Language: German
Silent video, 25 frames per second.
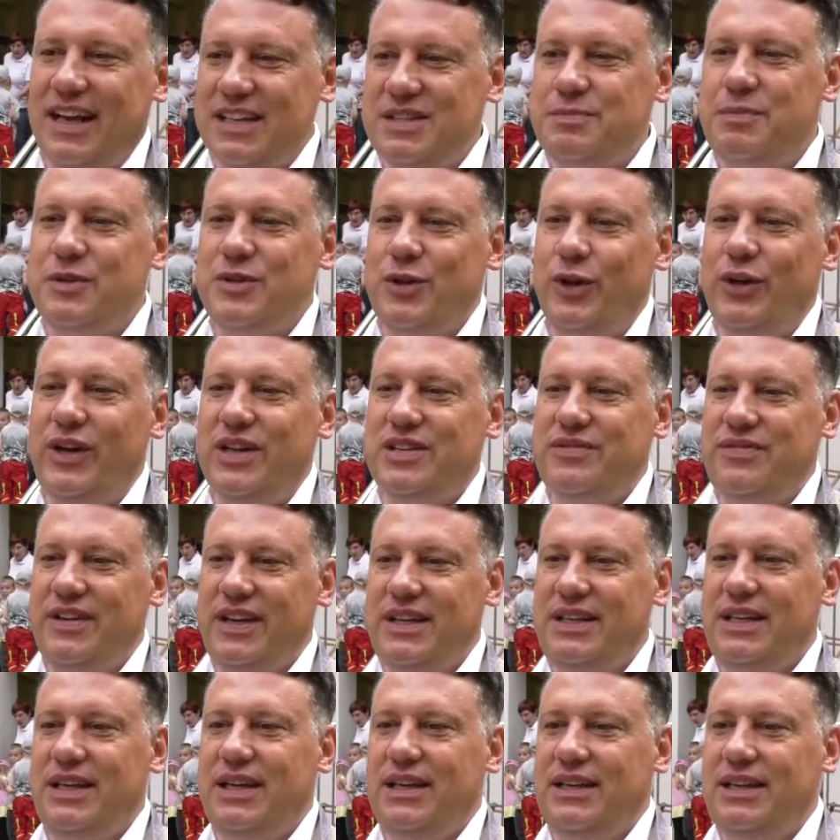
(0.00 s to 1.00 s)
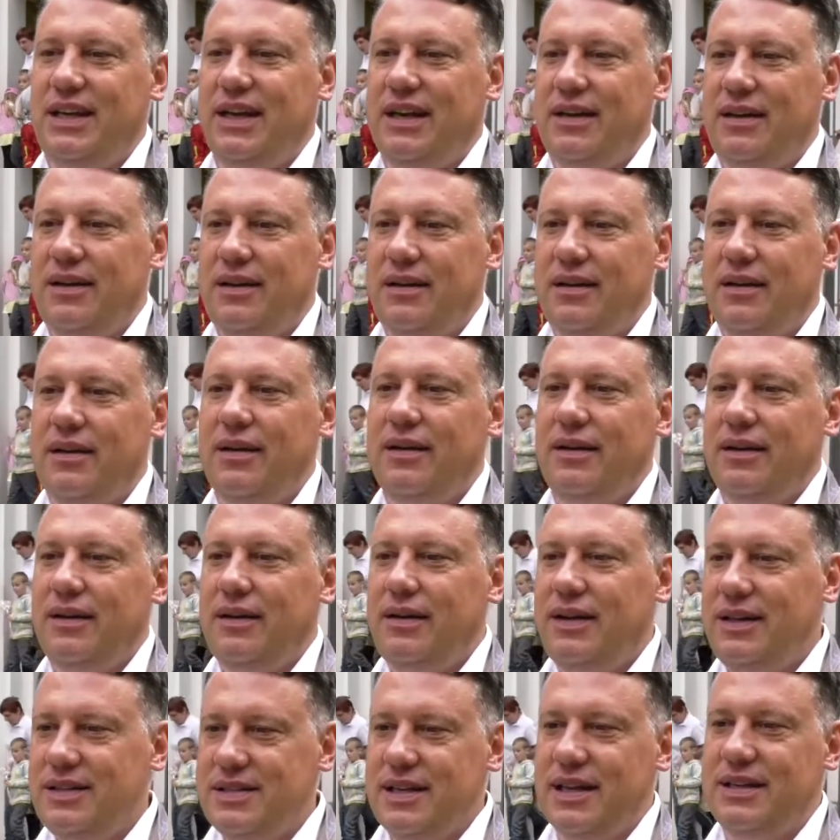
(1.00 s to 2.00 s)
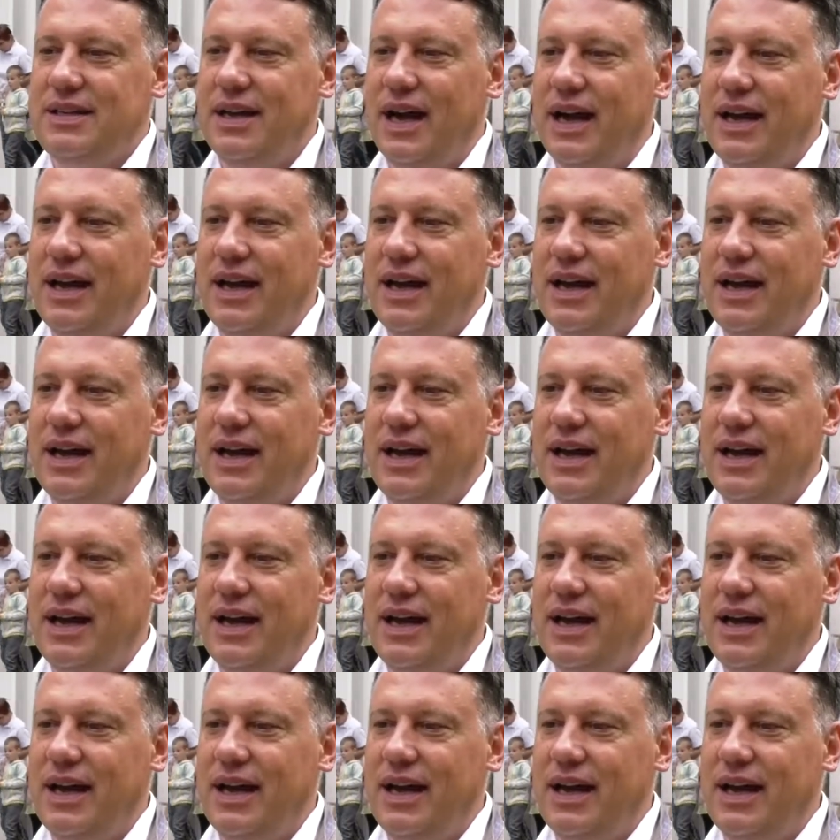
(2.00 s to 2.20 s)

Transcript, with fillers: ganz besonders wichtig, denn dieser